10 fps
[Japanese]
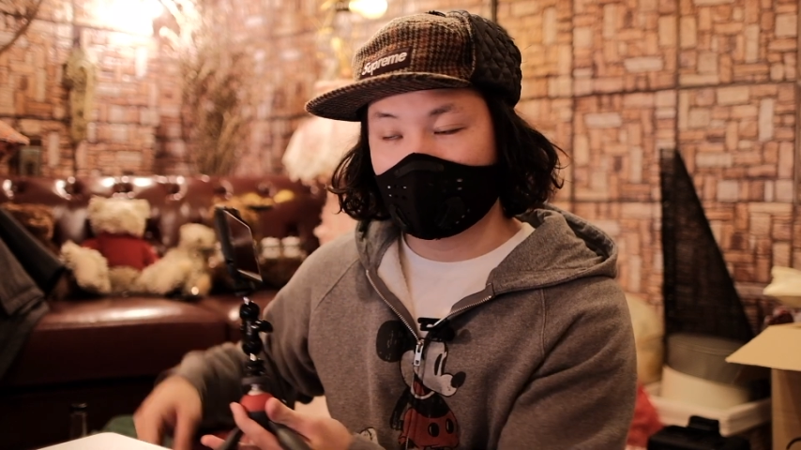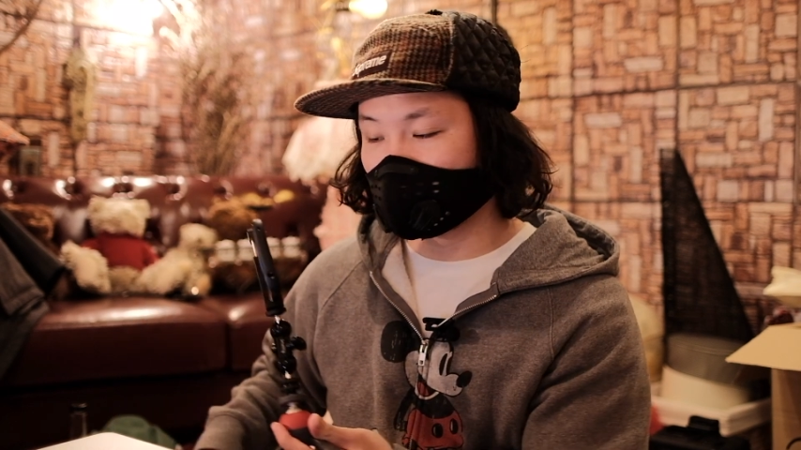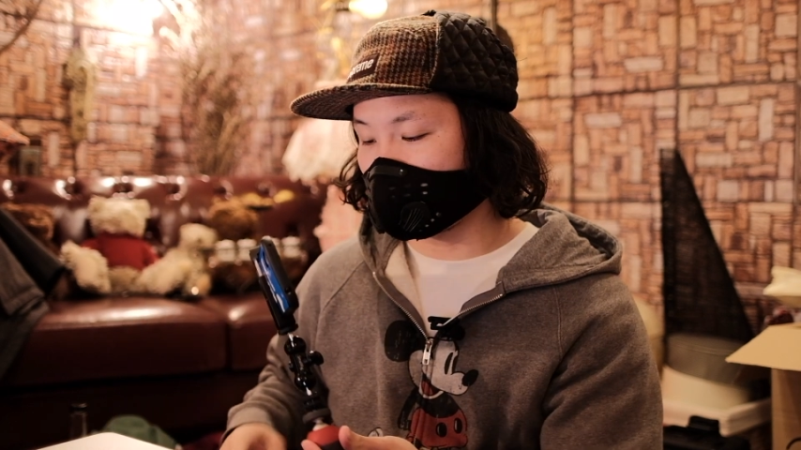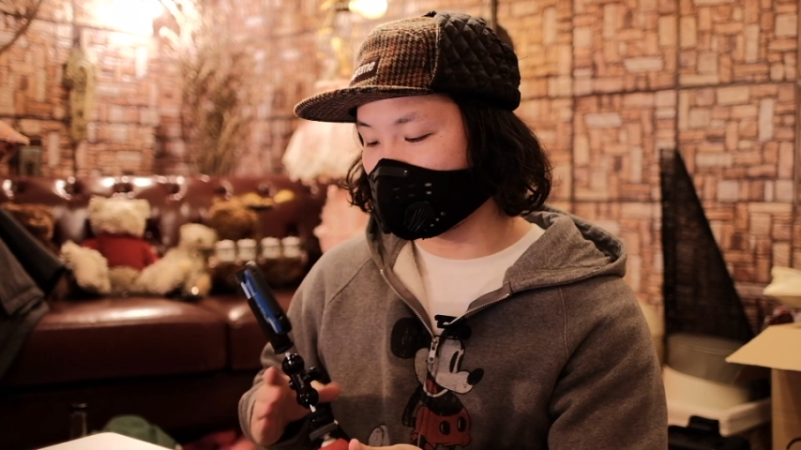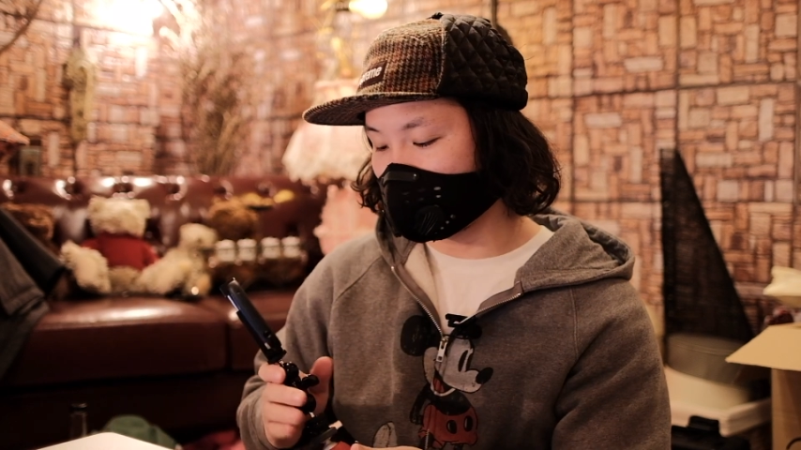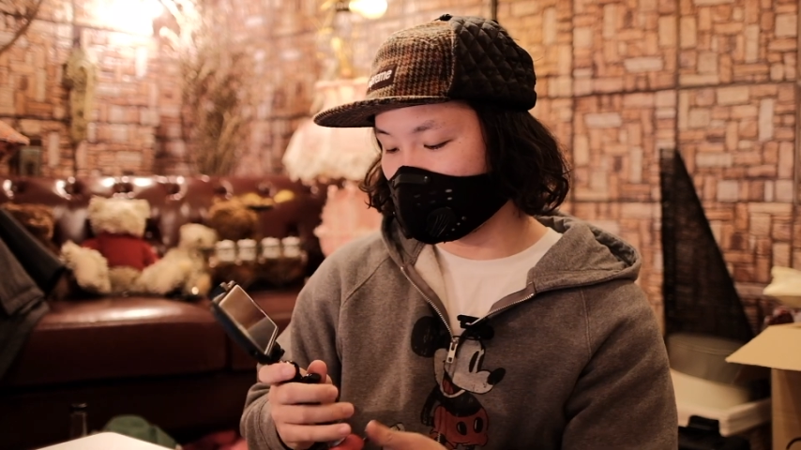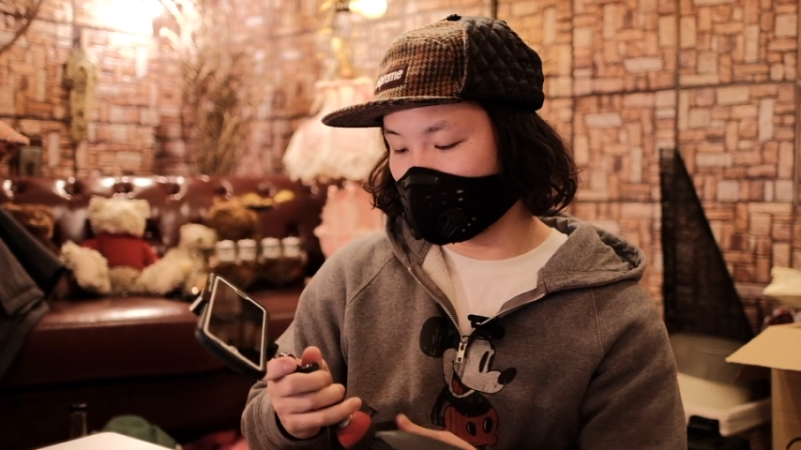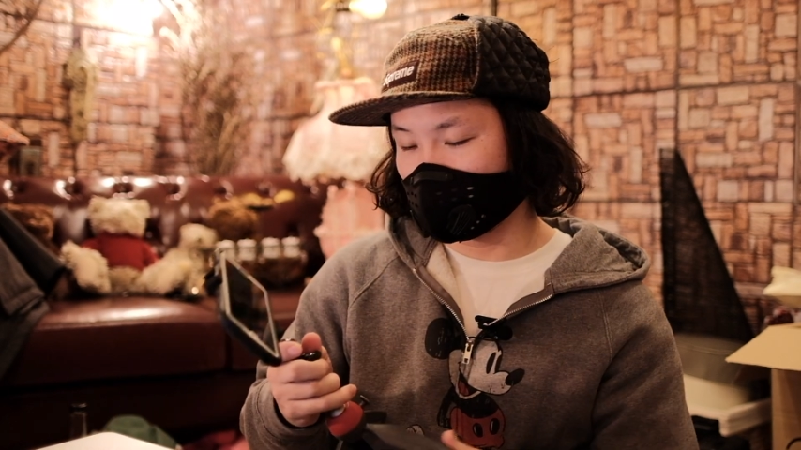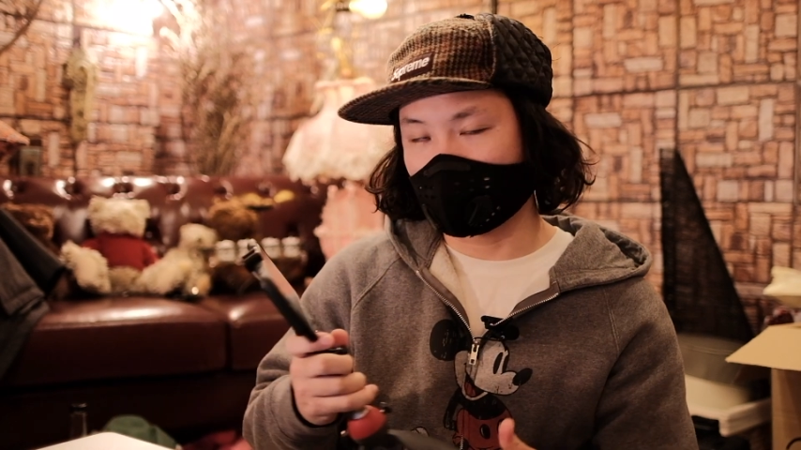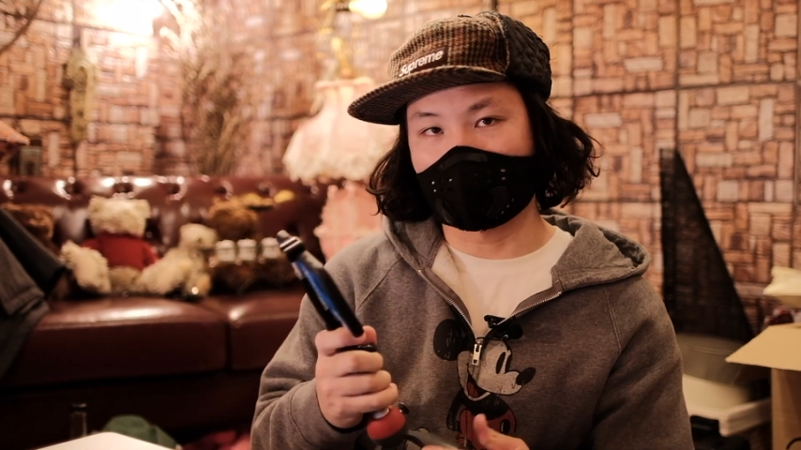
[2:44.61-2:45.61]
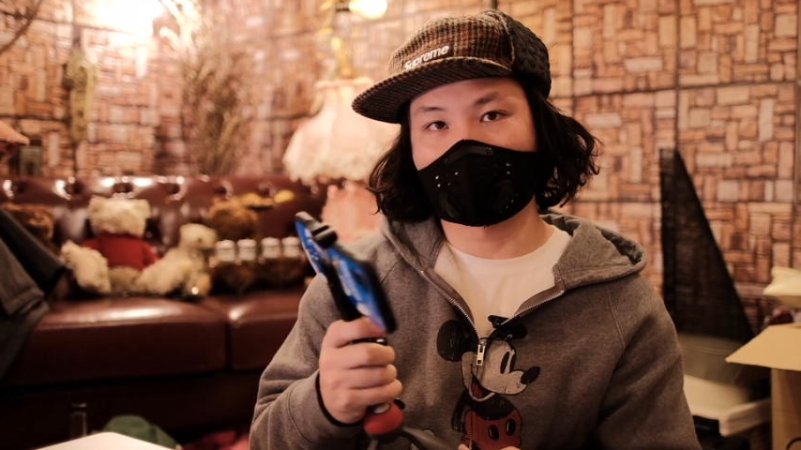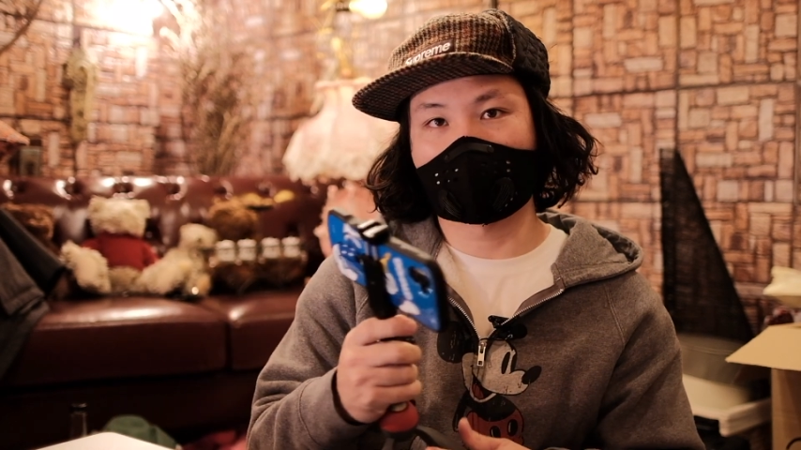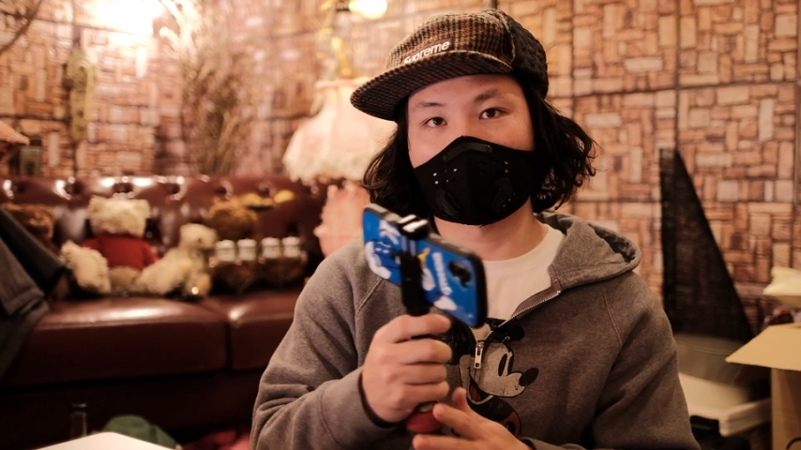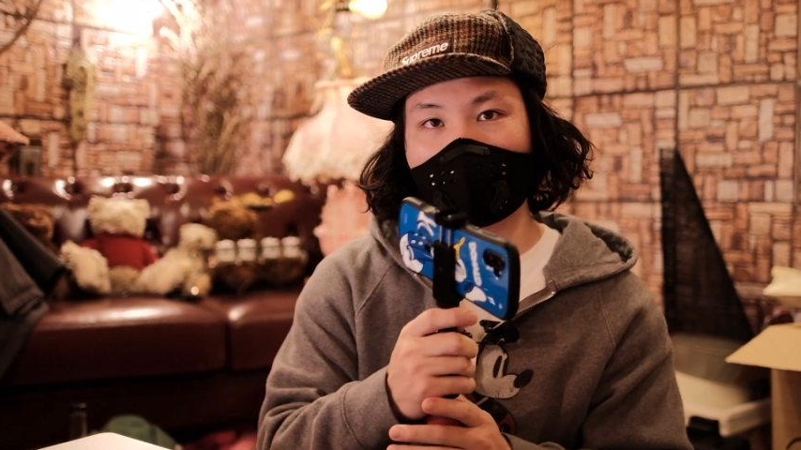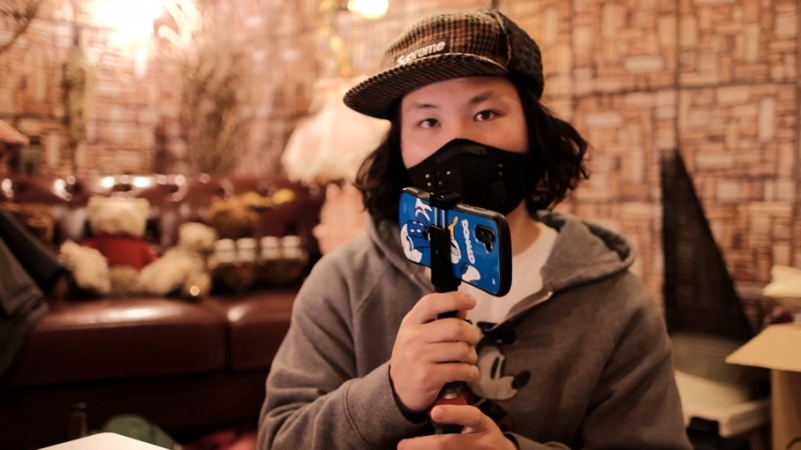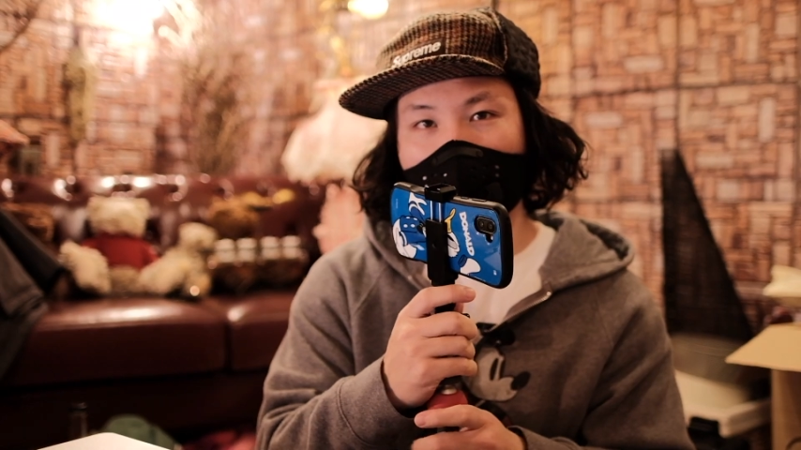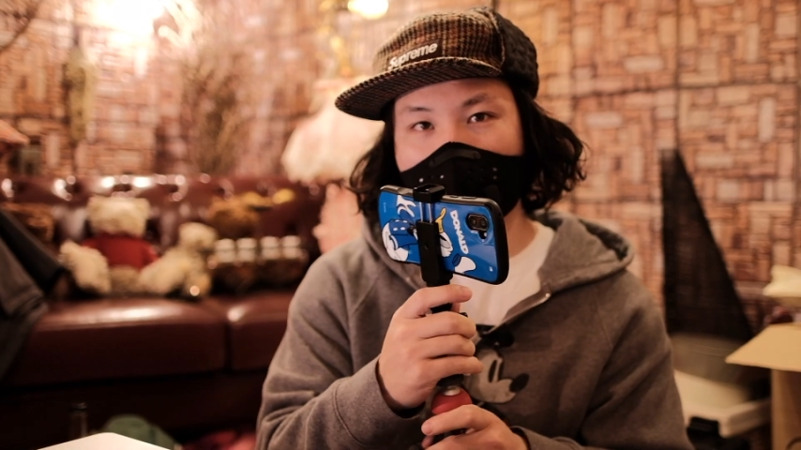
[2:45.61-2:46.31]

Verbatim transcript: とでかなりこの